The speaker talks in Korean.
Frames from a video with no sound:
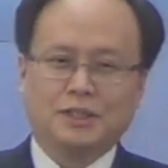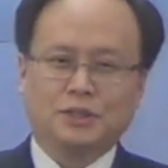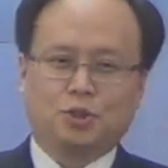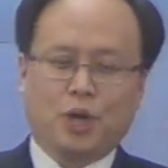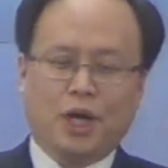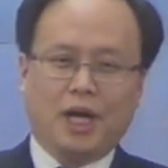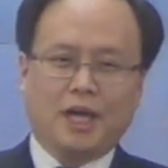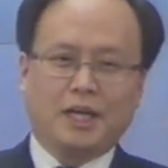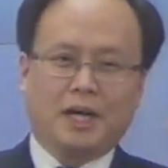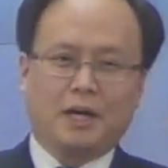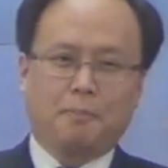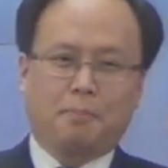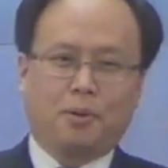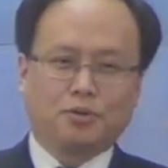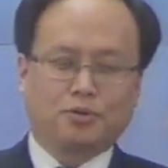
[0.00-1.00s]

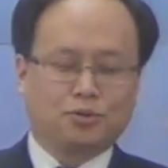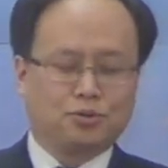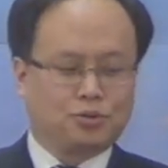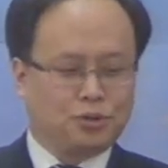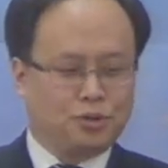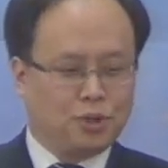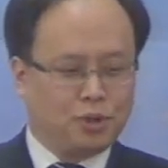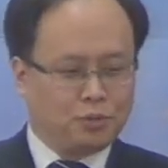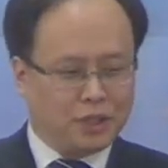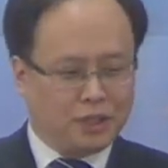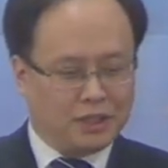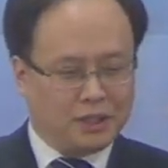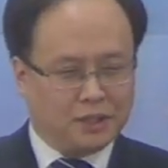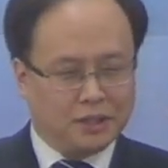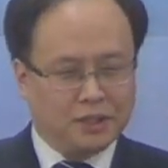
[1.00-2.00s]
죄의 포승줄로
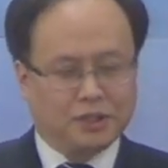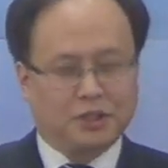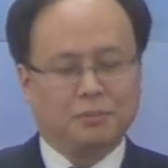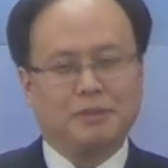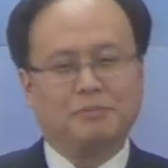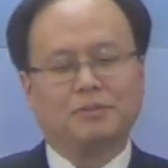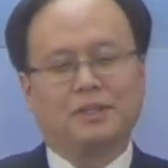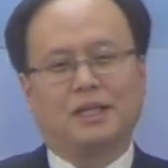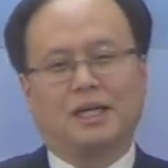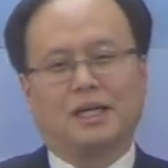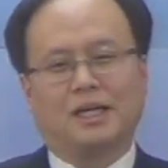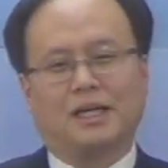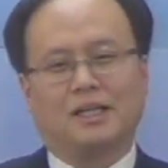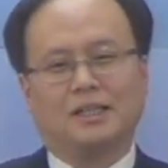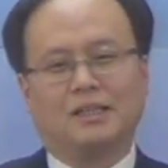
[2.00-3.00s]
우리를
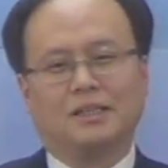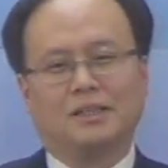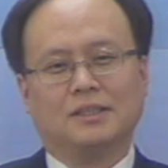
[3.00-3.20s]
얽어맵니다.